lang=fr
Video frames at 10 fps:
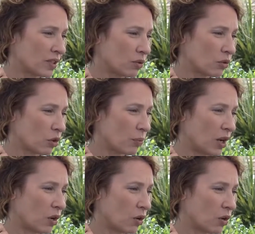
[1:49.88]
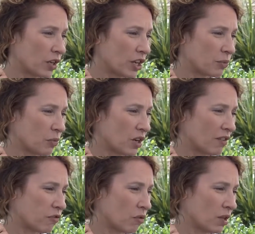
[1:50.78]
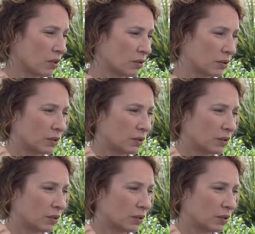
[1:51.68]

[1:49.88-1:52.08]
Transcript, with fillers: et d'autre part l'engagement, la foi de...